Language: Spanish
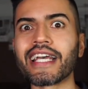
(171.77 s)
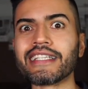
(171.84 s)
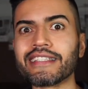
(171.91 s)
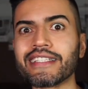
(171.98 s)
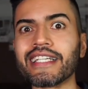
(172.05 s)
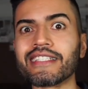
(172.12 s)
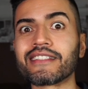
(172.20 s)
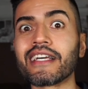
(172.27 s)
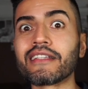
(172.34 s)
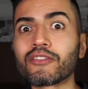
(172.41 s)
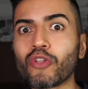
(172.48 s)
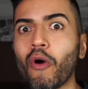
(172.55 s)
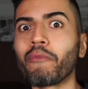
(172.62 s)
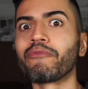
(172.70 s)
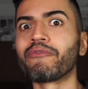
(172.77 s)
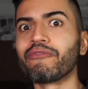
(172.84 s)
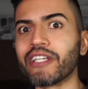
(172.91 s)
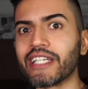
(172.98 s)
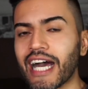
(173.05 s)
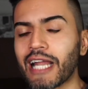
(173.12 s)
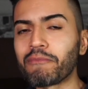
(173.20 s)
entre ese top
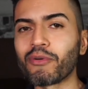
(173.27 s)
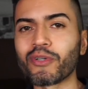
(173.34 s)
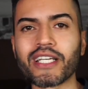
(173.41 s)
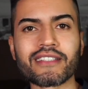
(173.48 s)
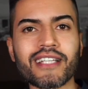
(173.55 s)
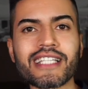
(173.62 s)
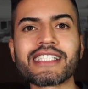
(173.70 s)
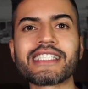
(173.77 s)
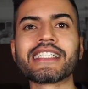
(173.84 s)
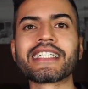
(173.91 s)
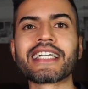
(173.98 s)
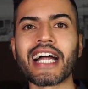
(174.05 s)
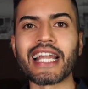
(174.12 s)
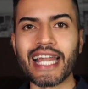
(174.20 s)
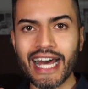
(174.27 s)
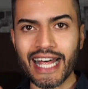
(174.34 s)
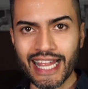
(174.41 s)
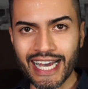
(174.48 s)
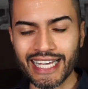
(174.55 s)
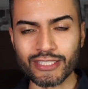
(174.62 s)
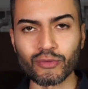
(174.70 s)
final porque esa chica la
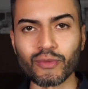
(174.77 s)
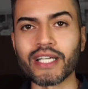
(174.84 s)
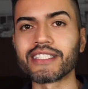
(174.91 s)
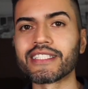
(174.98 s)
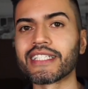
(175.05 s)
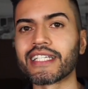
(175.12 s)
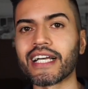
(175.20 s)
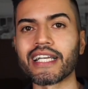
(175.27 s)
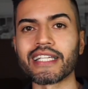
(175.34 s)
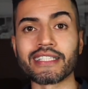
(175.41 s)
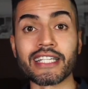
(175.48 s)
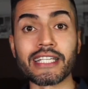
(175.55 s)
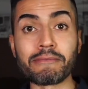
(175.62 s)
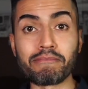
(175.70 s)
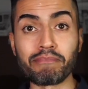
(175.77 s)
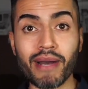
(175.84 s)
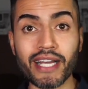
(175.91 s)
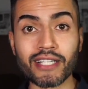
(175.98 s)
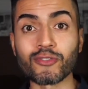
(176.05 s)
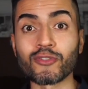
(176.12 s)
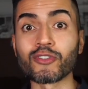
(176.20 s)
da, es una chica que tiene
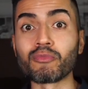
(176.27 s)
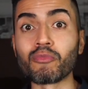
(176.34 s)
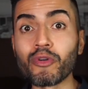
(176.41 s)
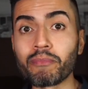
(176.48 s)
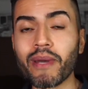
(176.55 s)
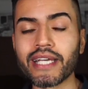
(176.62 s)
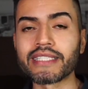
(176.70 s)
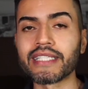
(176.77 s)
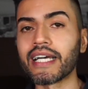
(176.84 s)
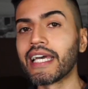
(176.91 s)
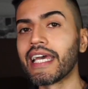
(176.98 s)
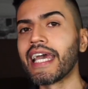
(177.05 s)
impacto, es muy bella,